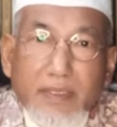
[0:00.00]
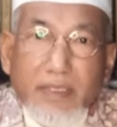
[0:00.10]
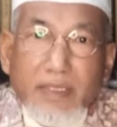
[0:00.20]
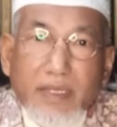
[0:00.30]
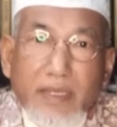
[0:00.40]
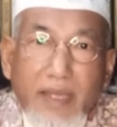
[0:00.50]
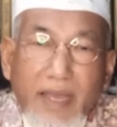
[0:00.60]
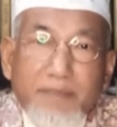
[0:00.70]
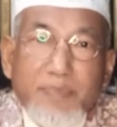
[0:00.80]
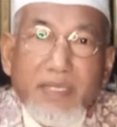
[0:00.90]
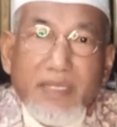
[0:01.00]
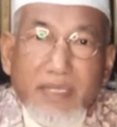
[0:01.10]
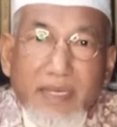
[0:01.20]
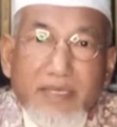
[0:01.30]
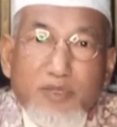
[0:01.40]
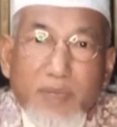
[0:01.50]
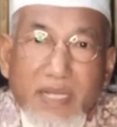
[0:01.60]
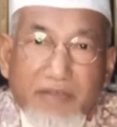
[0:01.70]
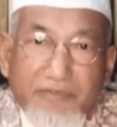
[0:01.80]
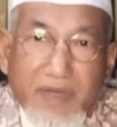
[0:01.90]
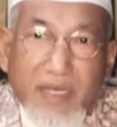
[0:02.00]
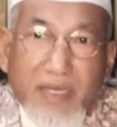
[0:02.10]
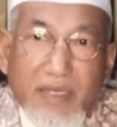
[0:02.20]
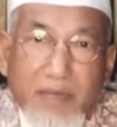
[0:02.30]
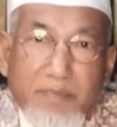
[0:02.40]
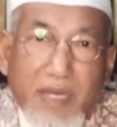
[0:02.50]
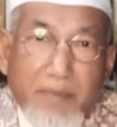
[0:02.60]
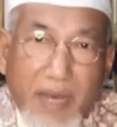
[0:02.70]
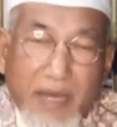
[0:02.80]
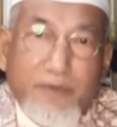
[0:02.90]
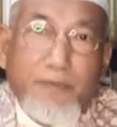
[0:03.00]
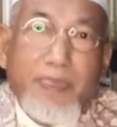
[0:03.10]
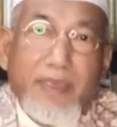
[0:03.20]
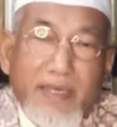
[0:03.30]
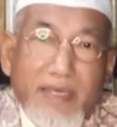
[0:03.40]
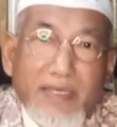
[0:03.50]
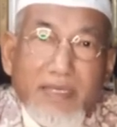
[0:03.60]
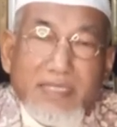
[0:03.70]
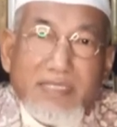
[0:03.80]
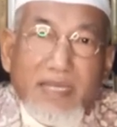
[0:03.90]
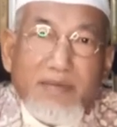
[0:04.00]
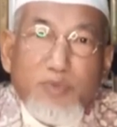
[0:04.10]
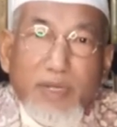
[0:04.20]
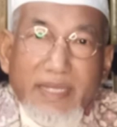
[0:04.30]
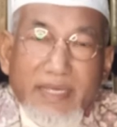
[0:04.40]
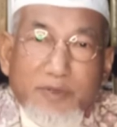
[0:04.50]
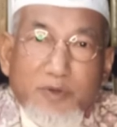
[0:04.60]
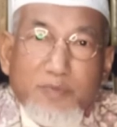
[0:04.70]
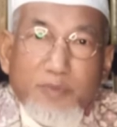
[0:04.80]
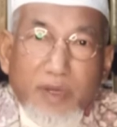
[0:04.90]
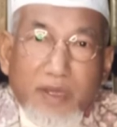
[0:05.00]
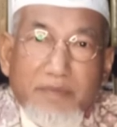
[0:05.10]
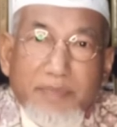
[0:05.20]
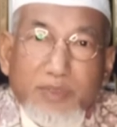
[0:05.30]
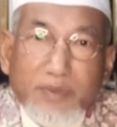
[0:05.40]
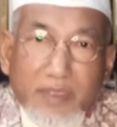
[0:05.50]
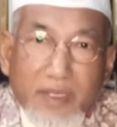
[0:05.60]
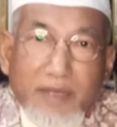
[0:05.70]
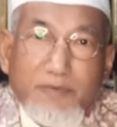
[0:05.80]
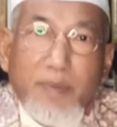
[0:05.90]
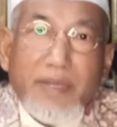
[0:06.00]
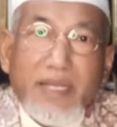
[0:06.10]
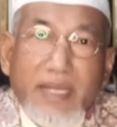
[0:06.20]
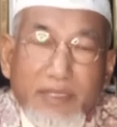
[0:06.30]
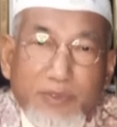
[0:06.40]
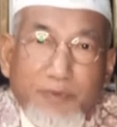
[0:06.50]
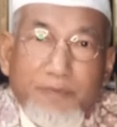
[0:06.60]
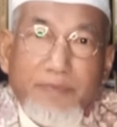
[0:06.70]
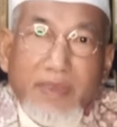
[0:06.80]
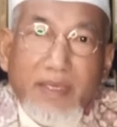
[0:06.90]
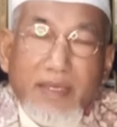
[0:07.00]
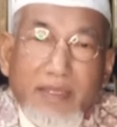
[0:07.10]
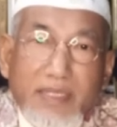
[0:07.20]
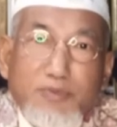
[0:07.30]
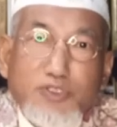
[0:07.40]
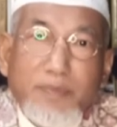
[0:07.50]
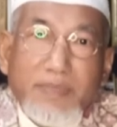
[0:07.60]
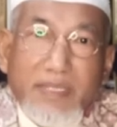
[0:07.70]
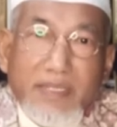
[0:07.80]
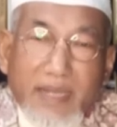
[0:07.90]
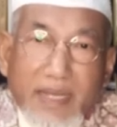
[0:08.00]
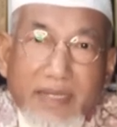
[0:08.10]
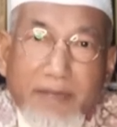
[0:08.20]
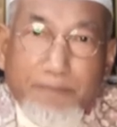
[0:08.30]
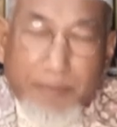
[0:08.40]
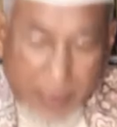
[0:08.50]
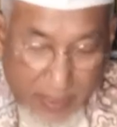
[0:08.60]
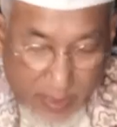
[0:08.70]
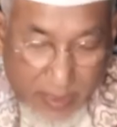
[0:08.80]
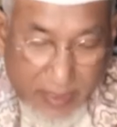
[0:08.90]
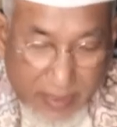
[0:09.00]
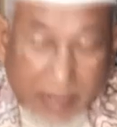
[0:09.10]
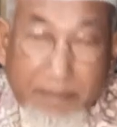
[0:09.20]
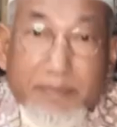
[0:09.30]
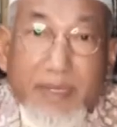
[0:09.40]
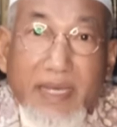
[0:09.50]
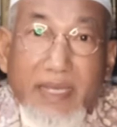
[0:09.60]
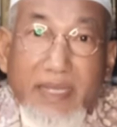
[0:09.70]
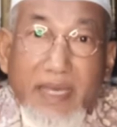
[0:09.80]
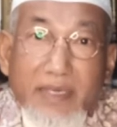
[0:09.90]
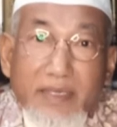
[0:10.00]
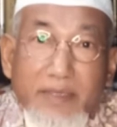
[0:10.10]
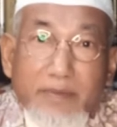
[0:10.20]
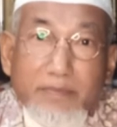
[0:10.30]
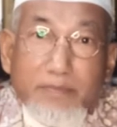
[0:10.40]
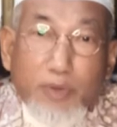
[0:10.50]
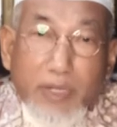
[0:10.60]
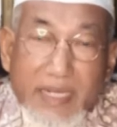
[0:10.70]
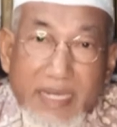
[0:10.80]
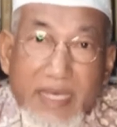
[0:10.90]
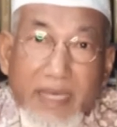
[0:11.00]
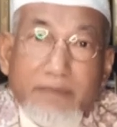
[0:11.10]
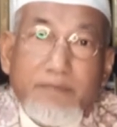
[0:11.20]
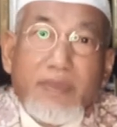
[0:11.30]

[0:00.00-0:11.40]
إن الحمد لله وكفى أما بعد السلام عليكم ورحمة الله وبركاته ท่านผู้ชมที่รักครับ กลับมาในบทเรียน